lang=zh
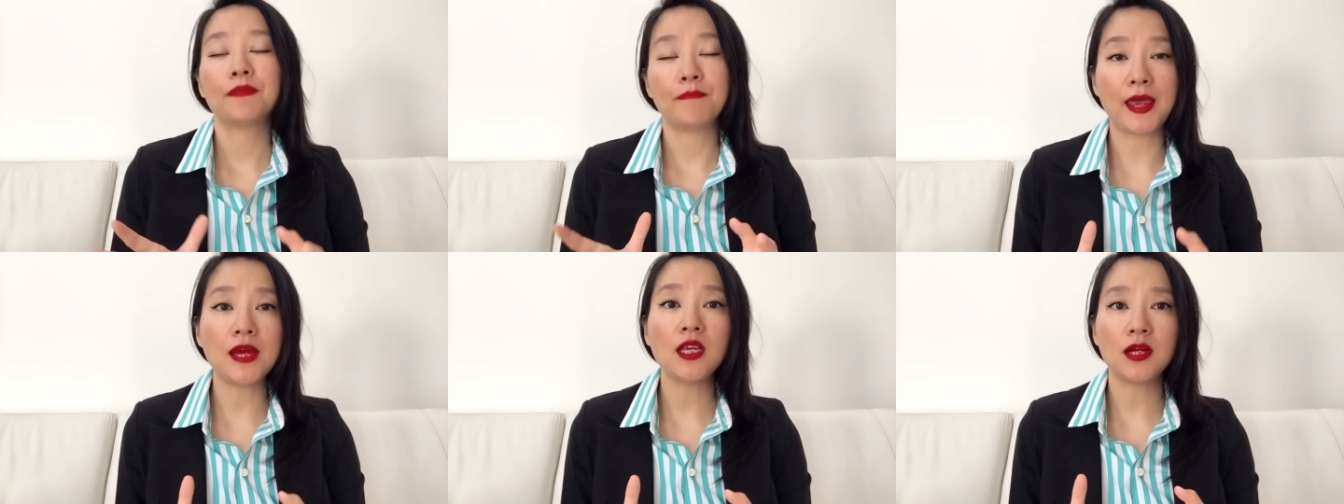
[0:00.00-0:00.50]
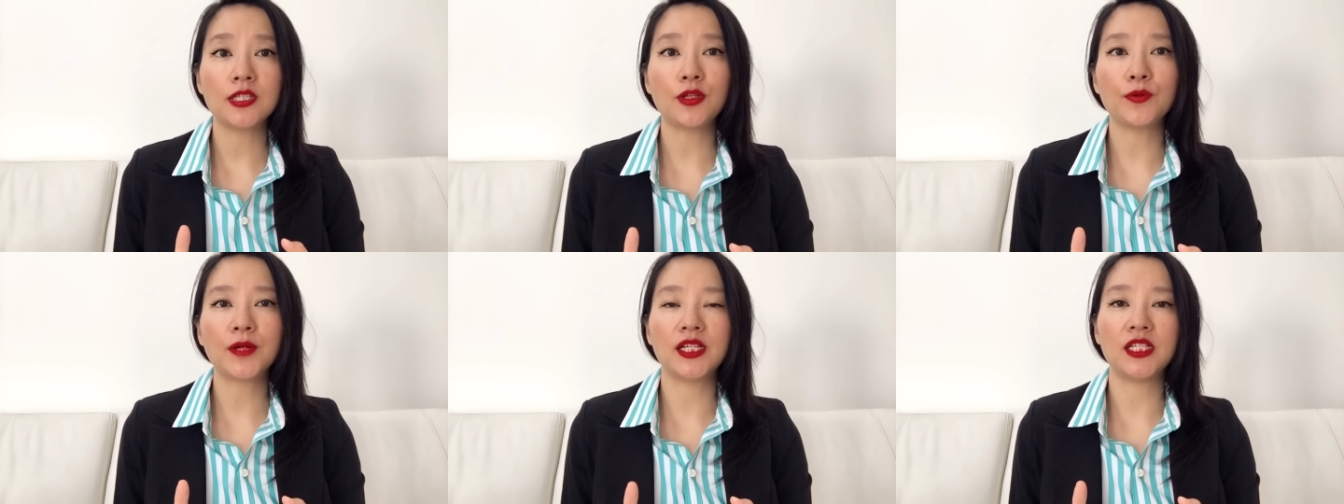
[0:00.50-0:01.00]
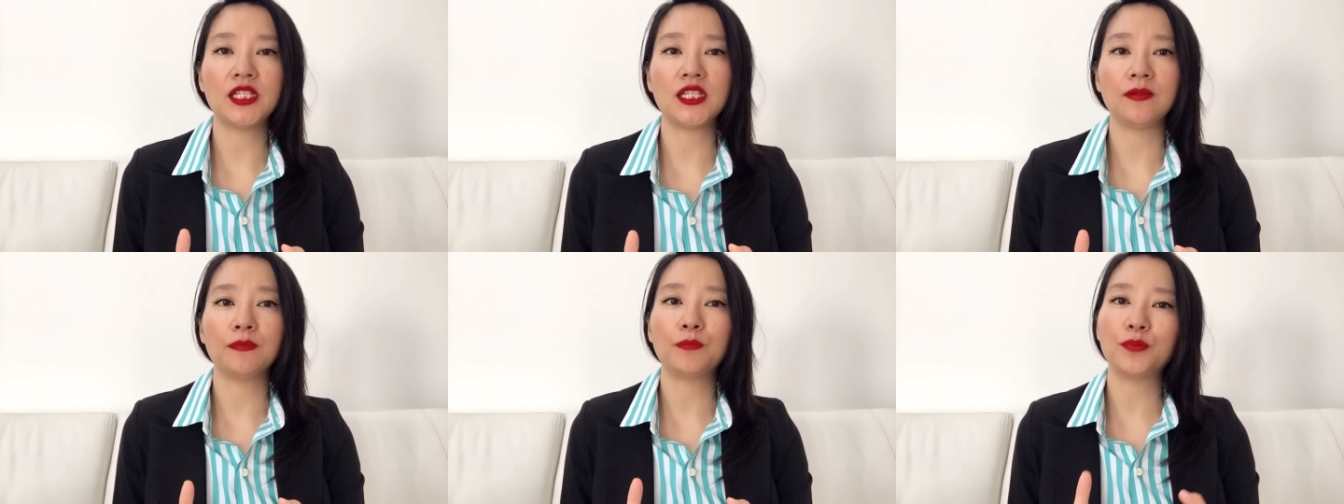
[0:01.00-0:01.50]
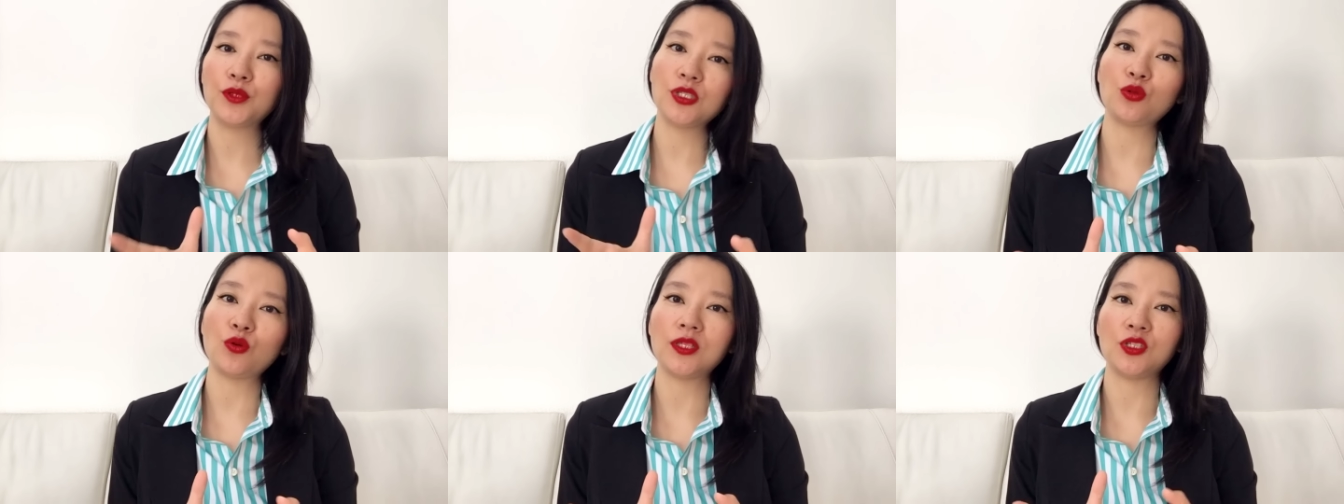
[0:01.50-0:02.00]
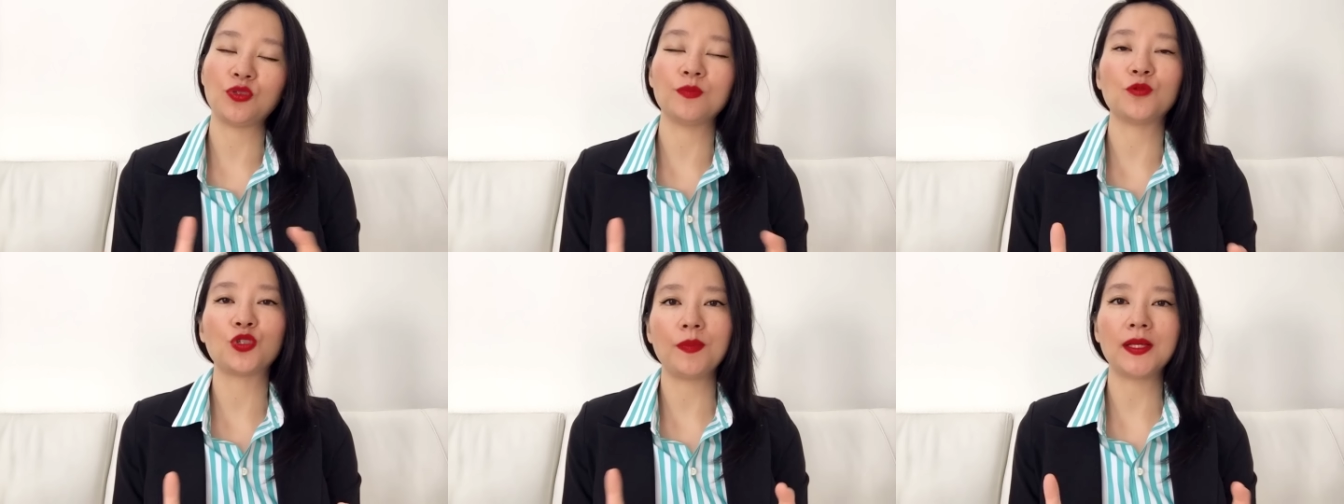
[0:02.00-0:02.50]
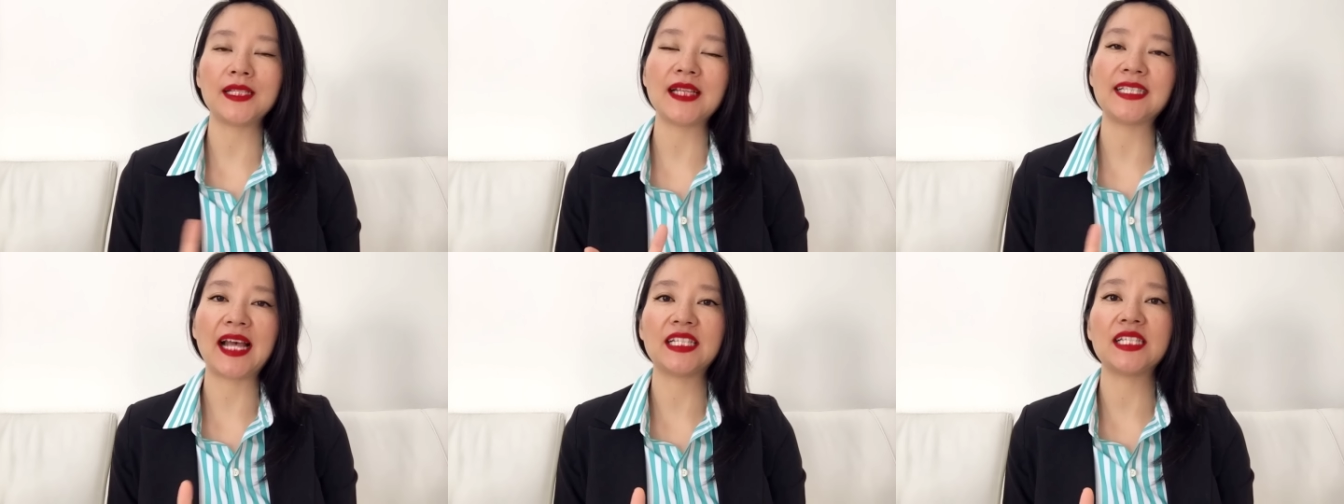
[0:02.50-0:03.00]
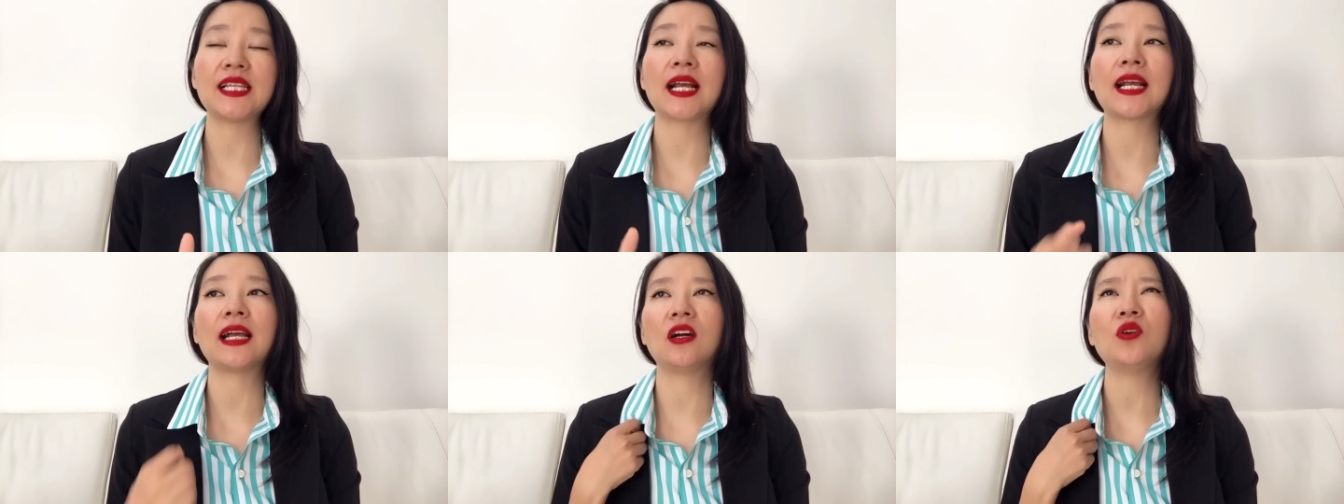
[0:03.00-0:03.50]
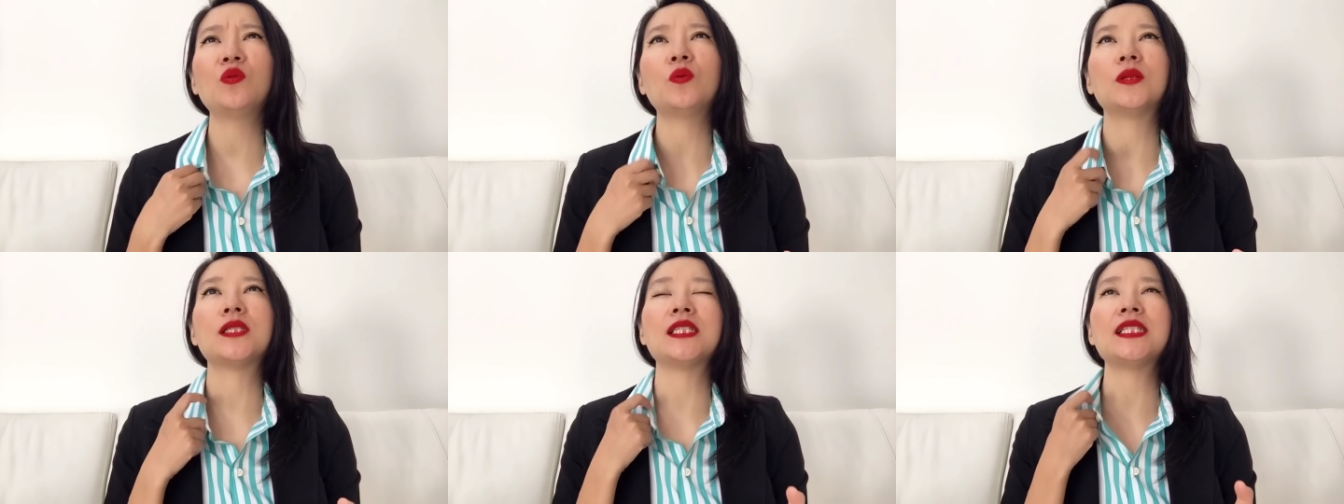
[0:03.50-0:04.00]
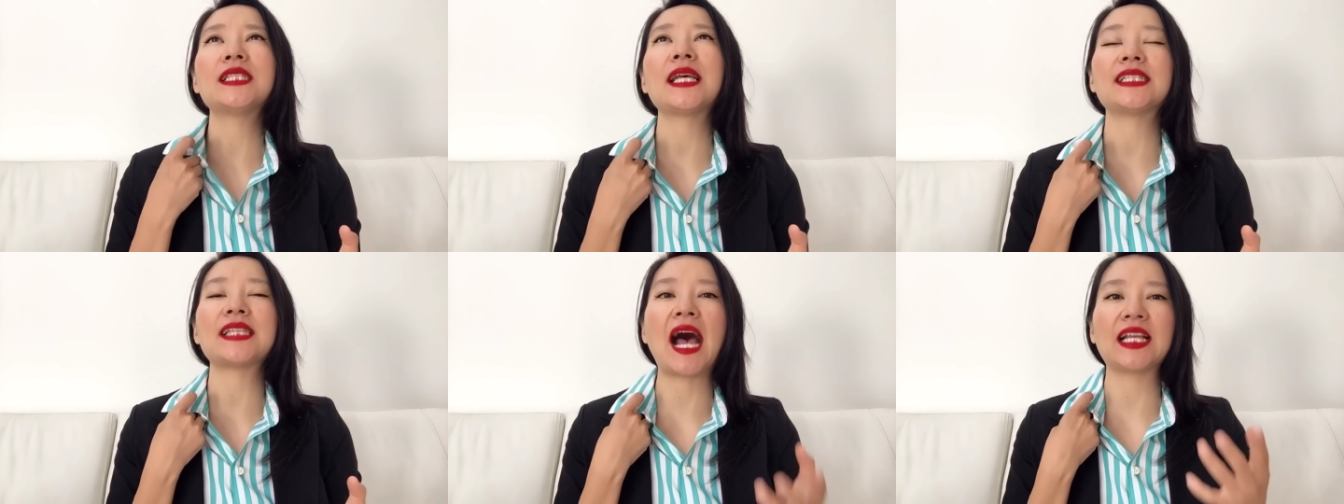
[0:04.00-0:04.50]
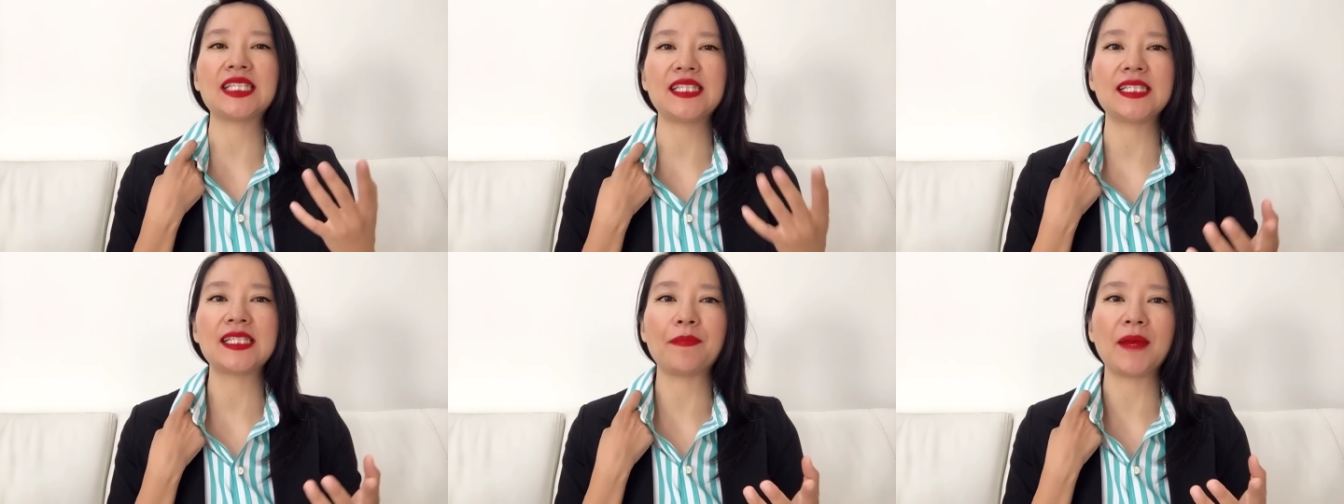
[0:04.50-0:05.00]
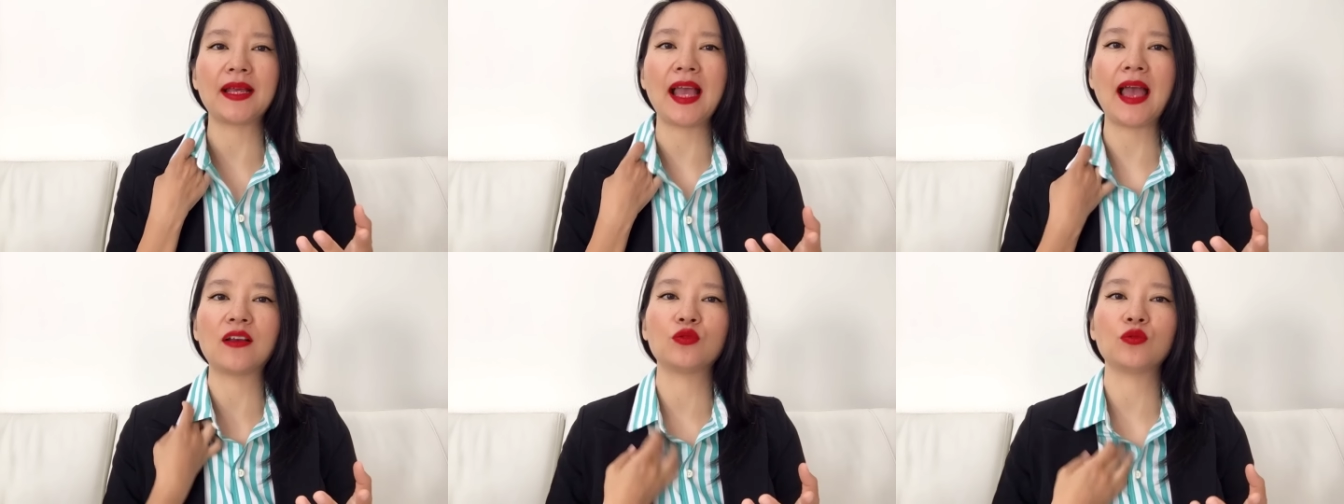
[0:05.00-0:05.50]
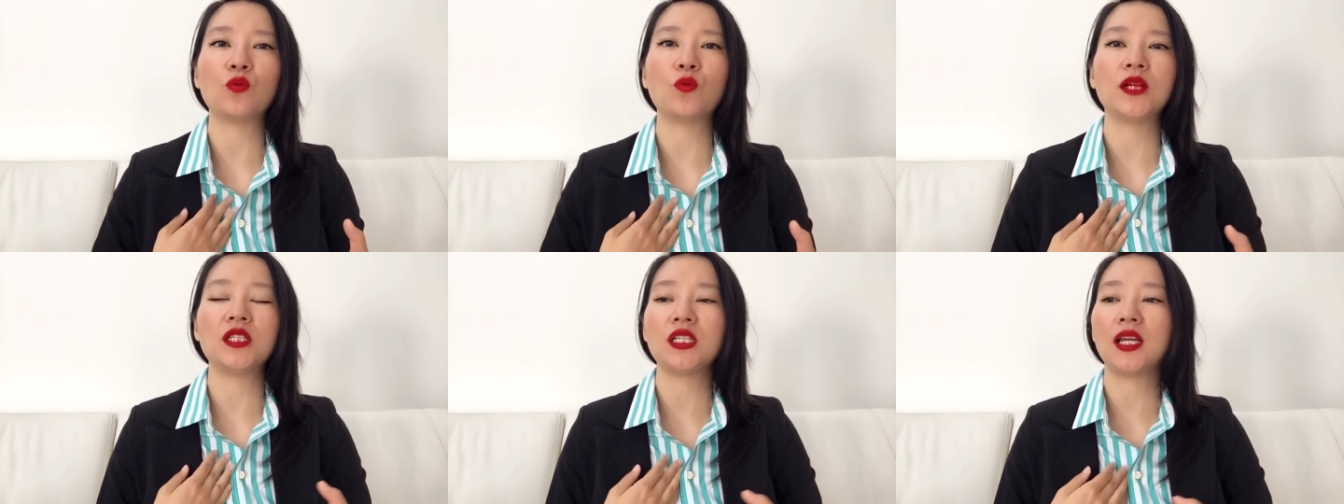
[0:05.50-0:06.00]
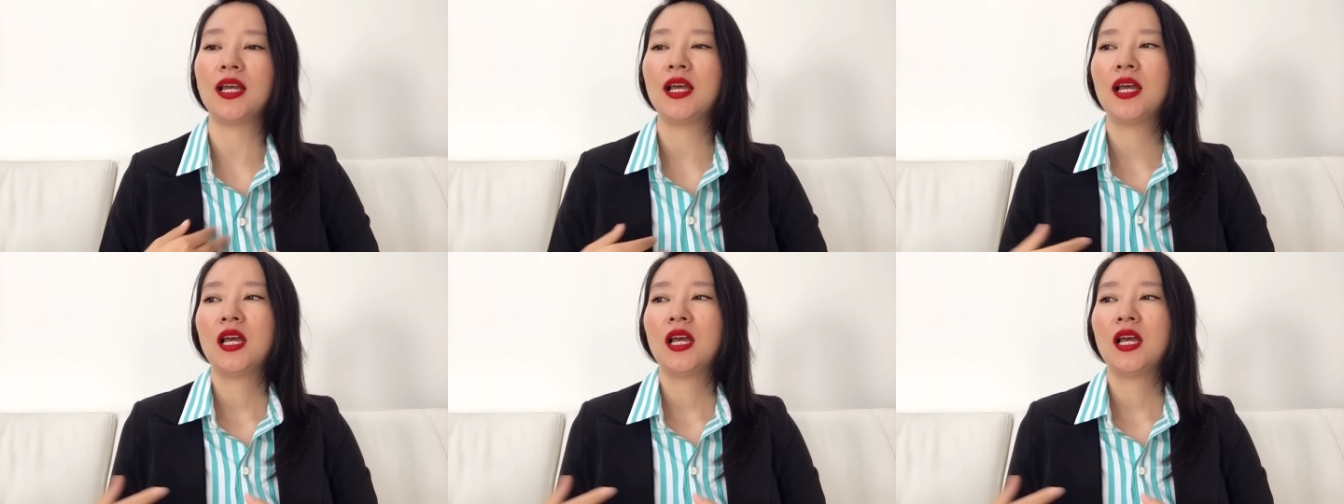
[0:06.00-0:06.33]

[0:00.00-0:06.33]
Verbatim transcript: 每一个都可以行，不是说你随便在杂志上看到，因为我曾经在杂志上面看过一些